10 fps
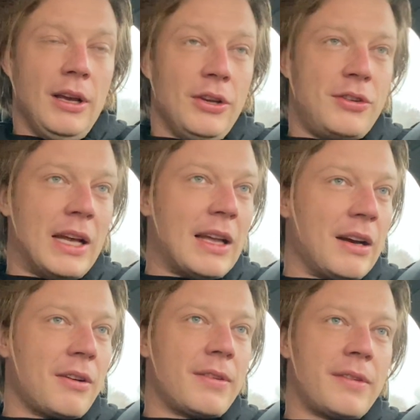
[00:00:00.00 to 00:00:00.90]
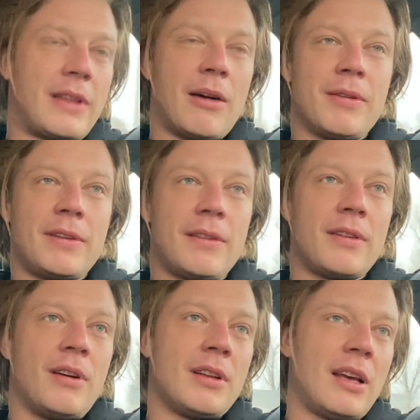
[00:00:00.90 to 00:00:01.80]
Śniadanko zostało
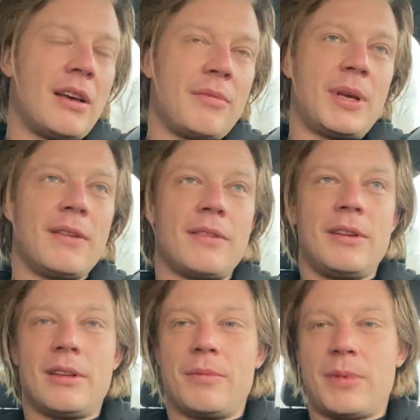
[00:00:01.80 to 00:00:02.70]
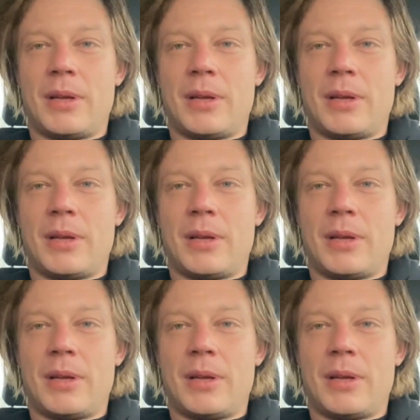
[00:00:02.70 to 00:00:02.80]
zjedzone, między innymi